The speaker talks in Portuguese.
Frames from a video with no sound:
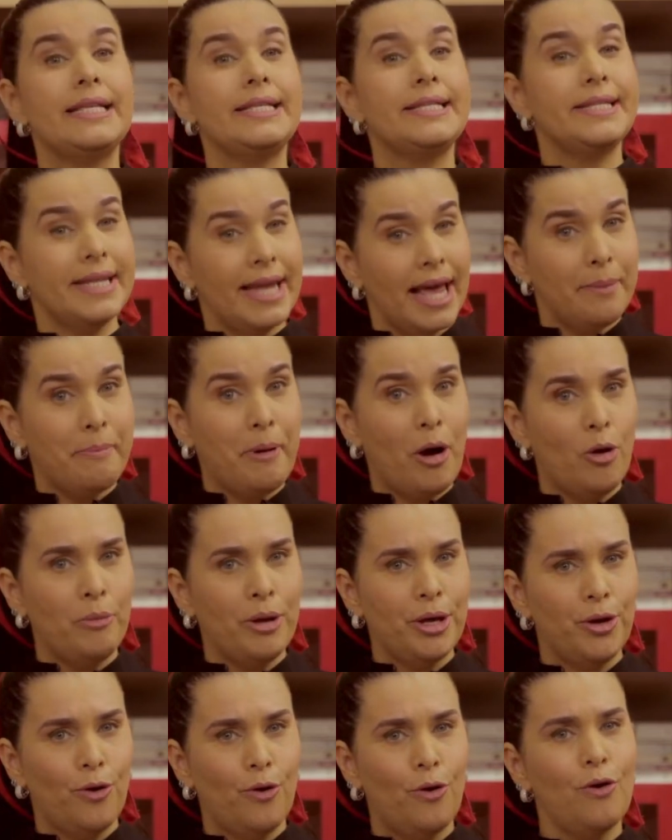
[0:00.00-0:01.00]
E se é
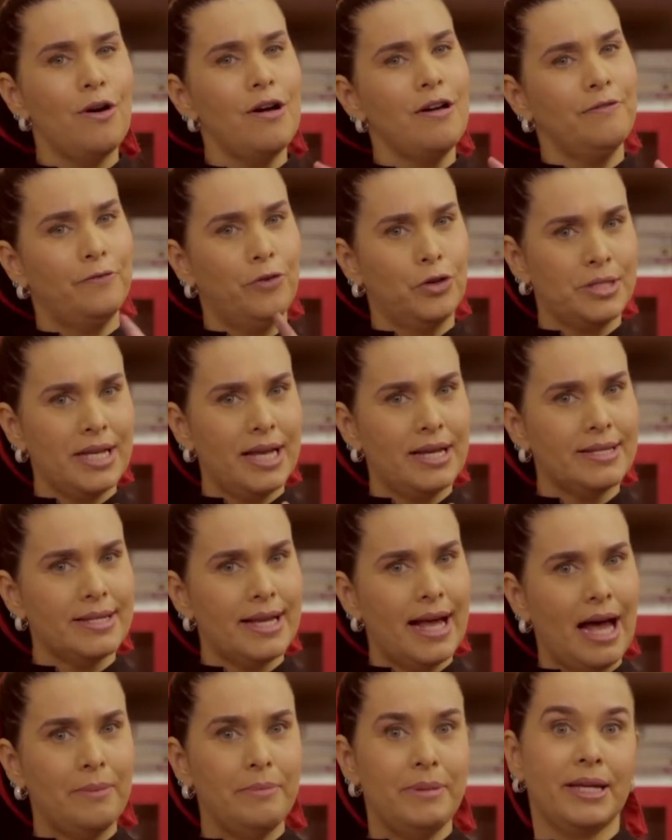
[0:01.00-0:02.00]
Palmeiron, você
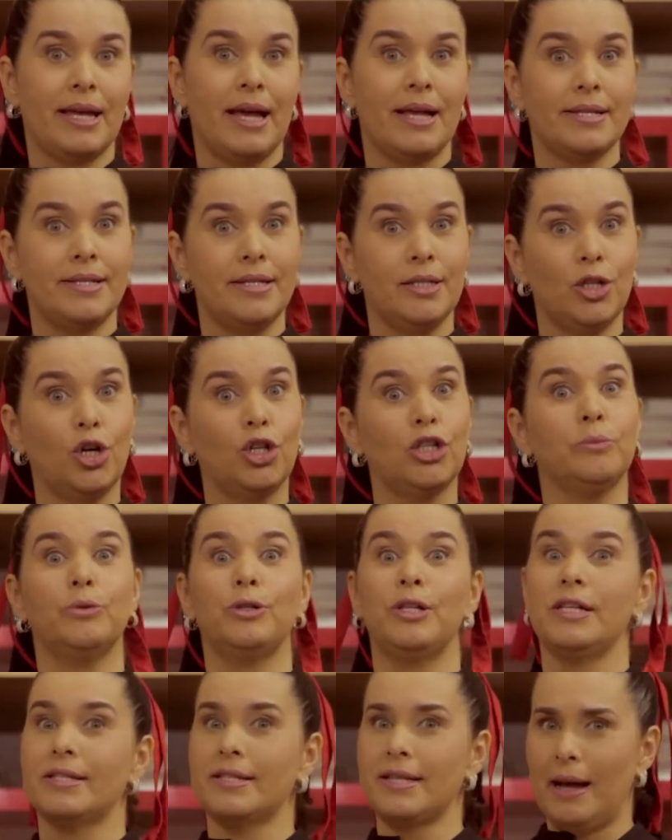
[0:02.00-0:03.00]
sabe que é
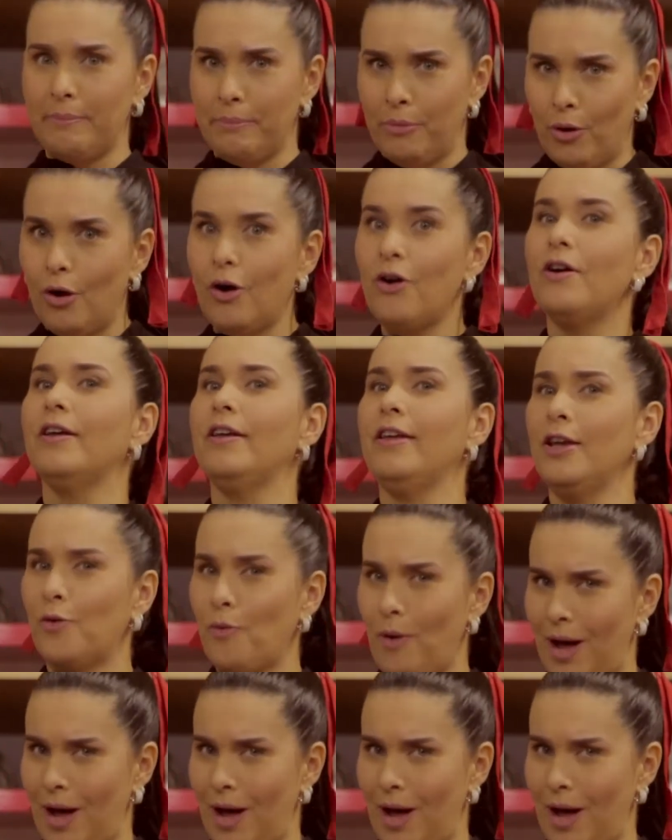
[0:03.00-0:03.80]
sinônimo de sabor e